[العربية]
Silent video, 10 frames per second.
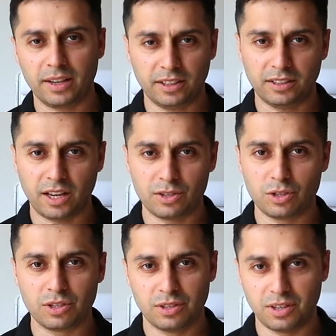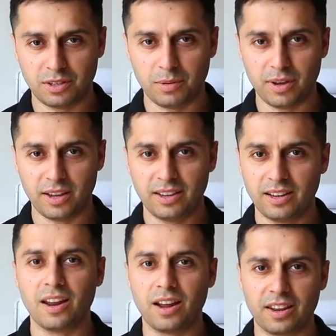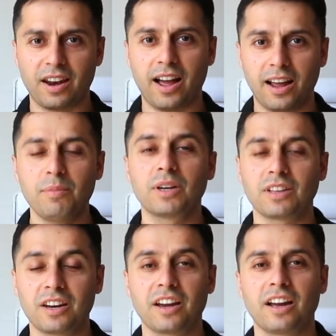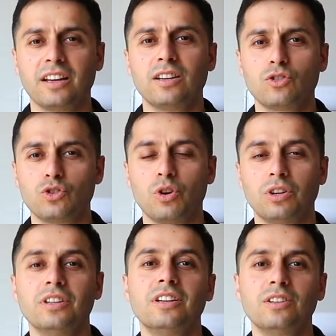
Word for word: راح تحتاج تكتبها لان انا راح اعلمك طريقة شلون